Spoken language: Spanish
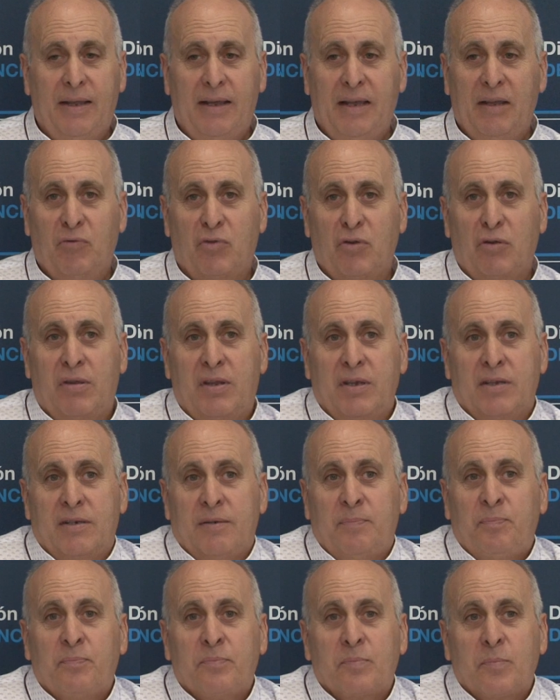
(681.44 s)
Entonces,
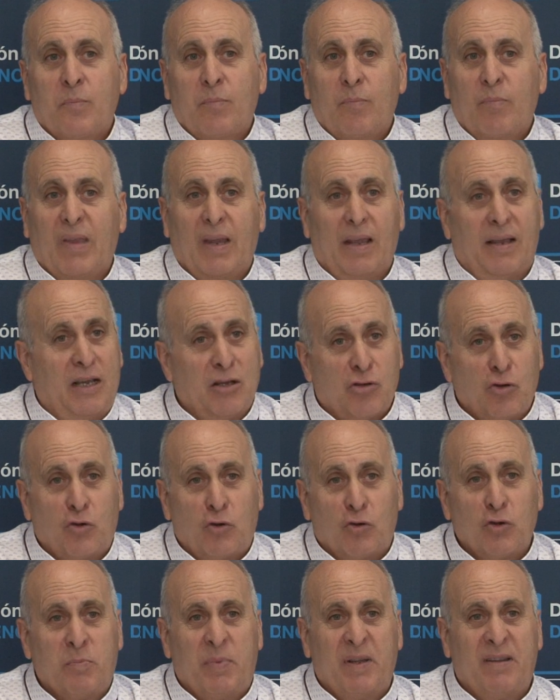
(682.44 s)
es
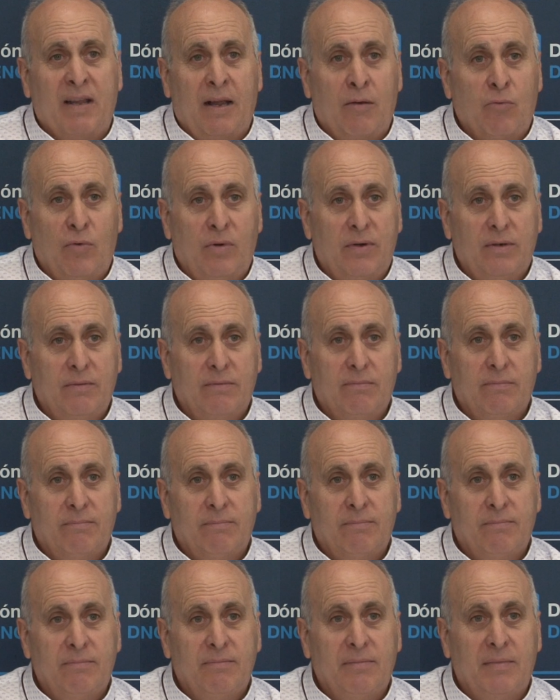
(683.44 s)
otro espectáculo.
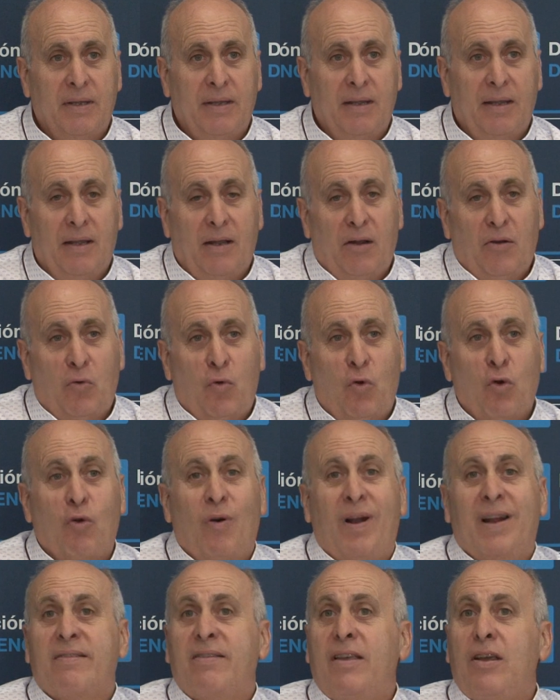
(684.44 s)

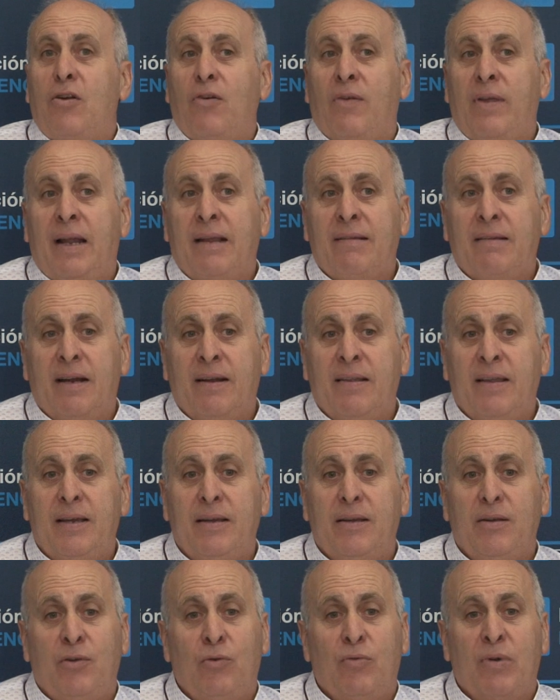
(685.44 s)
Luego a las 5 de la
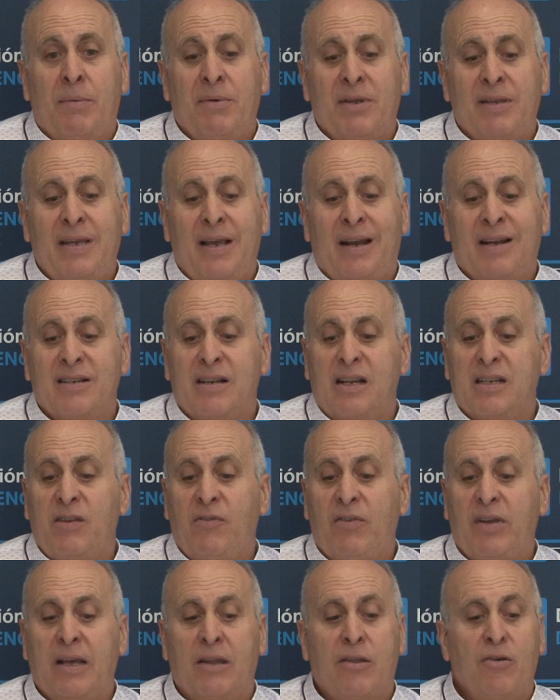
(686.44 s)
tarde, y una vez ya las
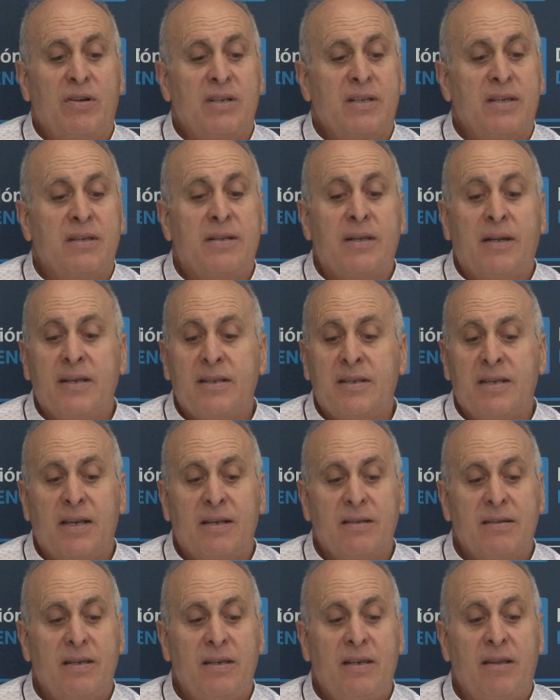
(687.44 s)
clasificaciones estén
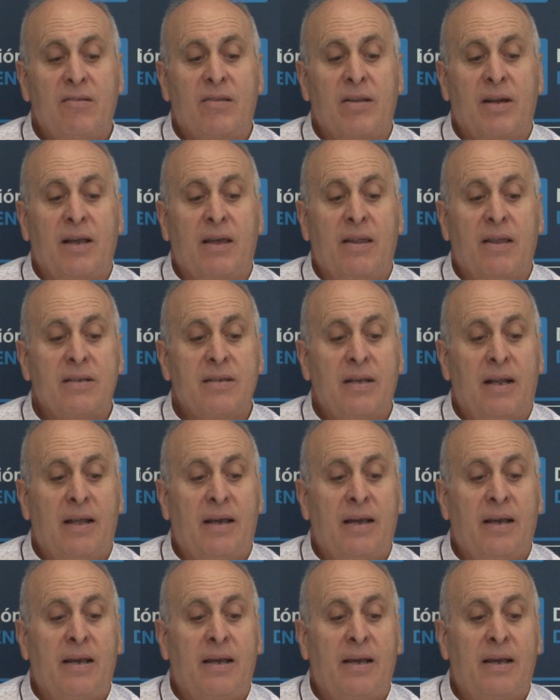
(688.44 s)
hechas y entregadas
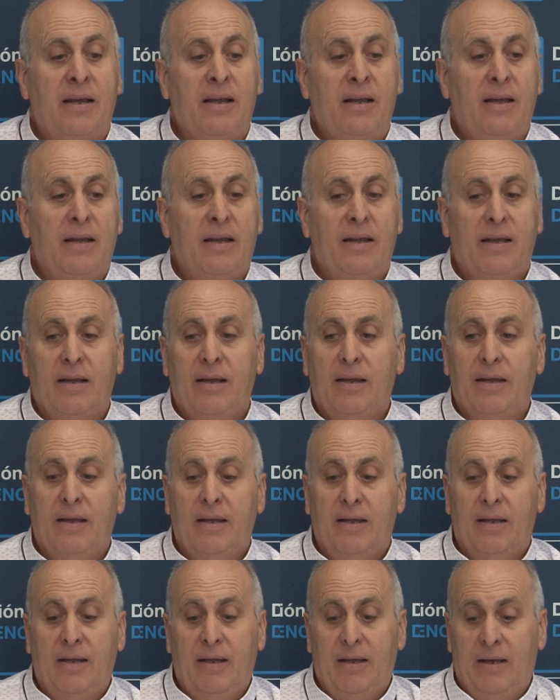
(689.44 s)

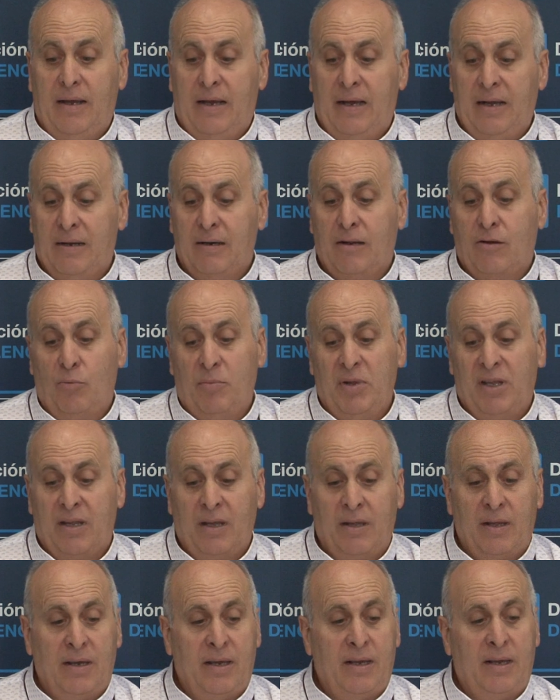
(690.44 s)
al
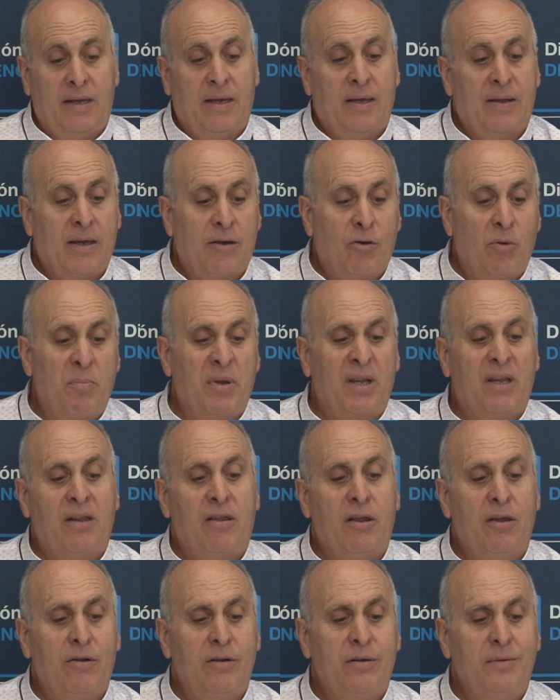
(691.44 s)
comité de,
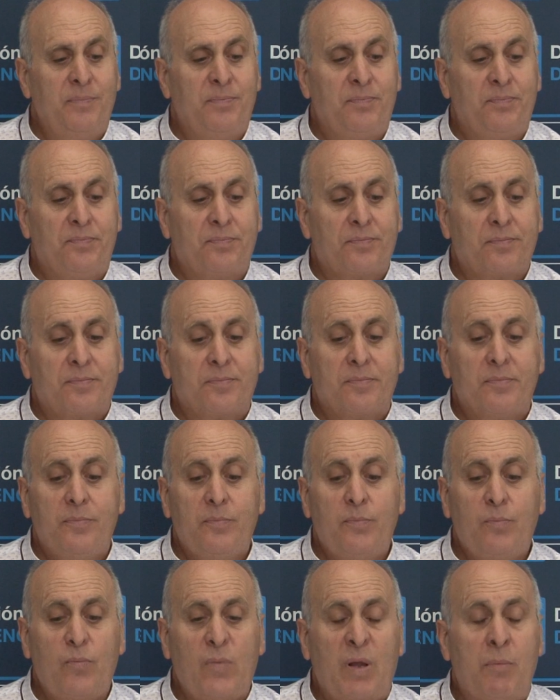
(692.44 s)
competición,
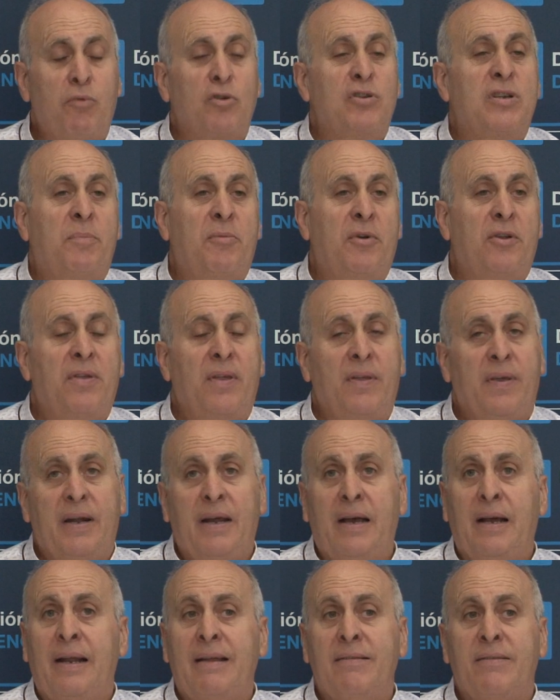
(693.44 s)
pues se
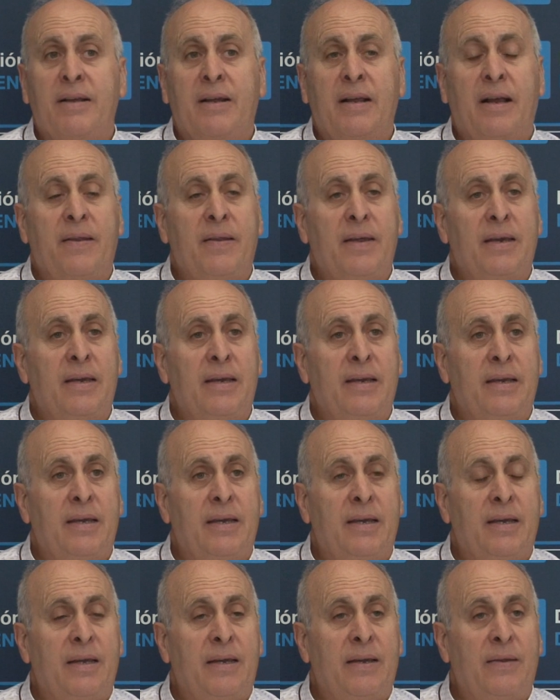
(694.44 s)
procederá a la entrega
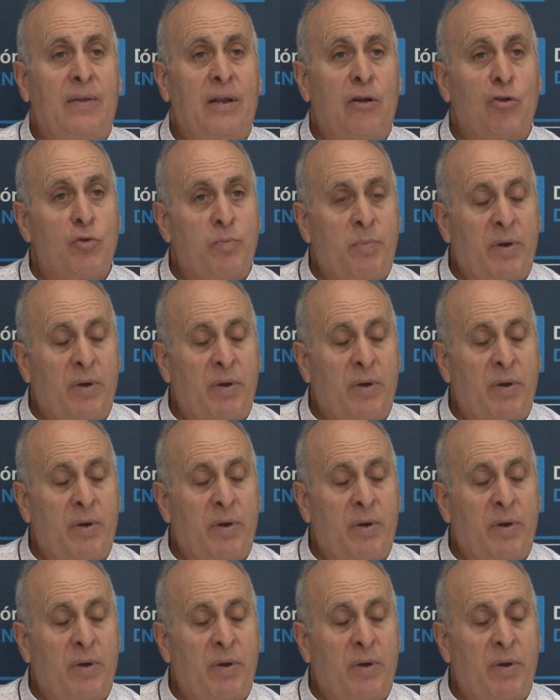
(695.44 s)
de, los